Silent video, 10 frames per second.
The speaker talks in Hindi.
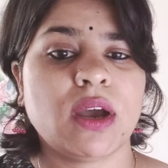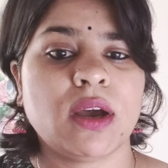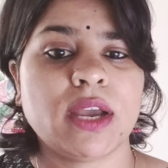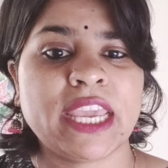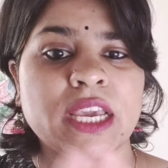
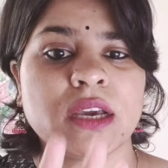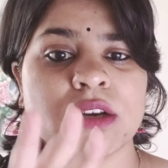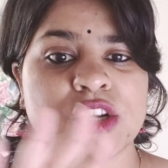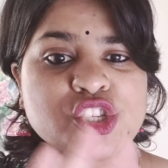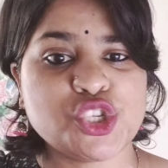एक
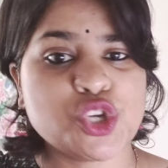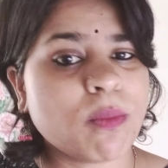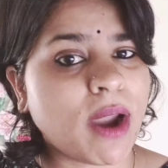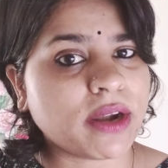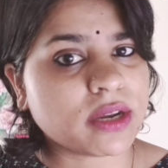
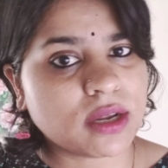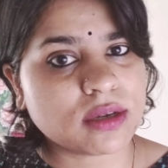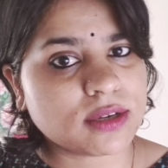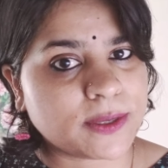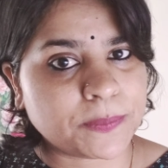जियोमेट्रिक
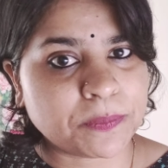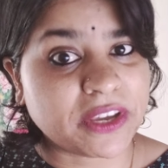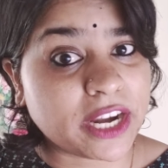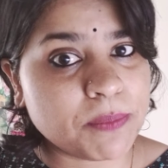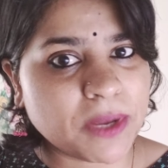
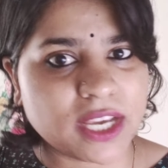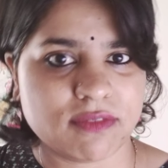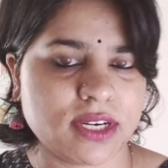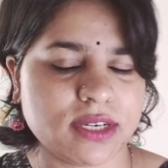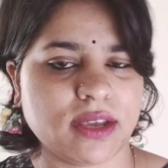ग्रिड में
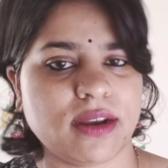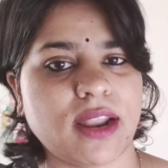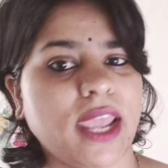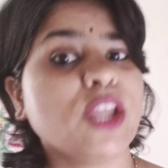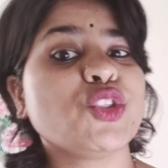कन्वर्ट करना
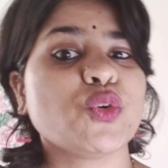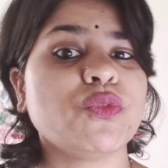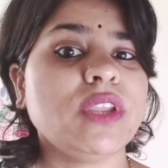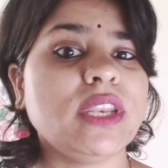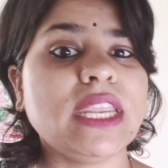है तो
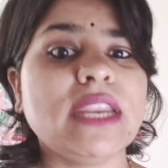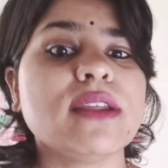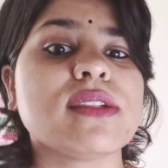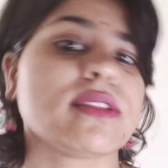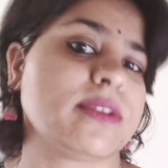वी नीड अ
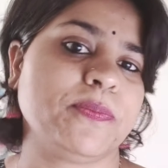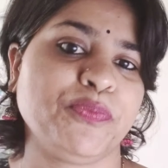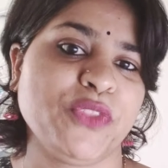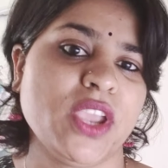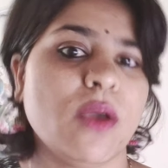सिस्टम
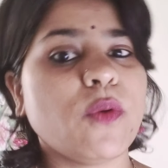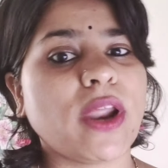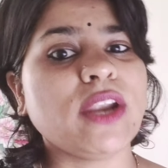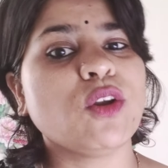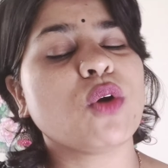
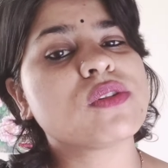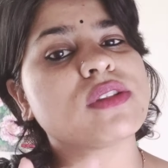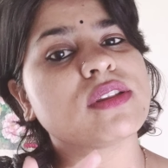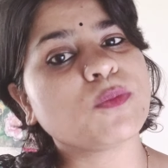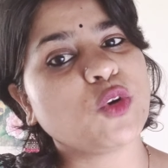राइट और उस
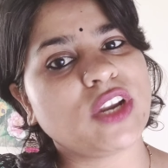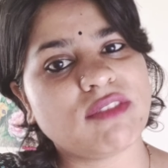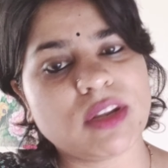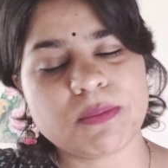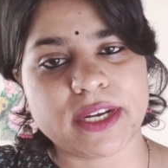सिस्टम को
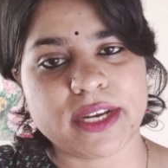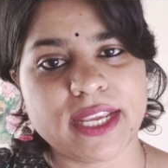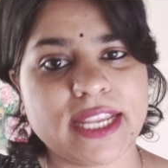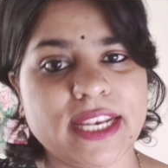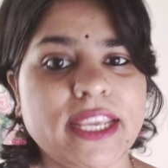डेवलप करने
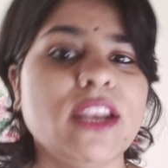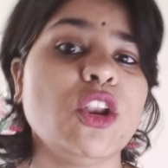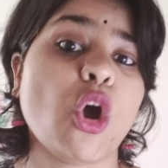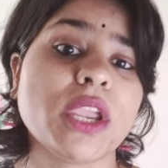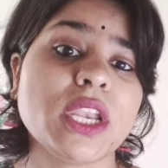के लिए
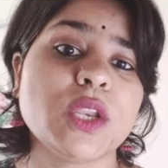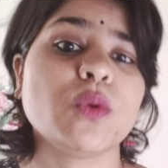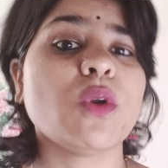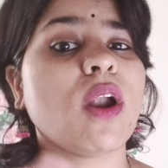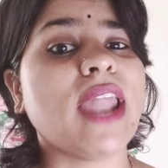
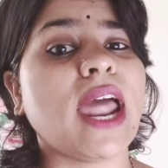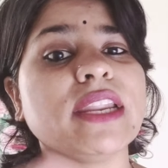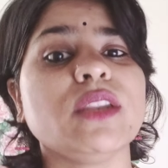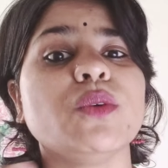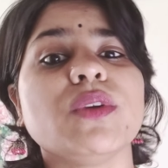लॉन्गिट्यूड और
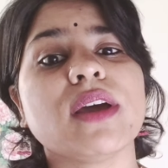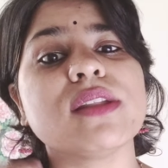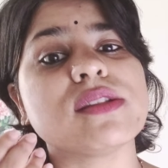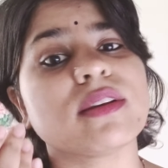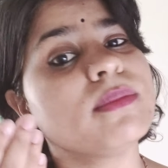लैटिट्यूड का
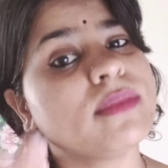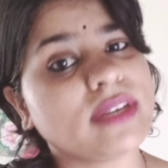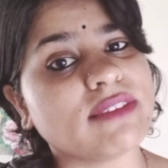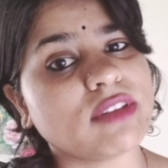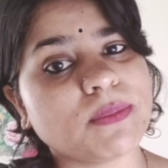सिस्टम
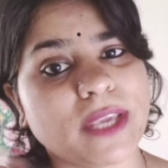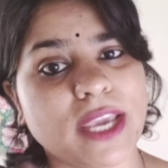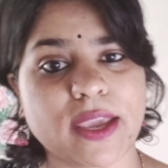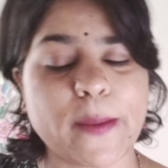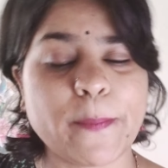डेवलप
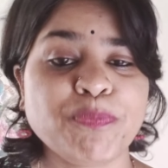किया गया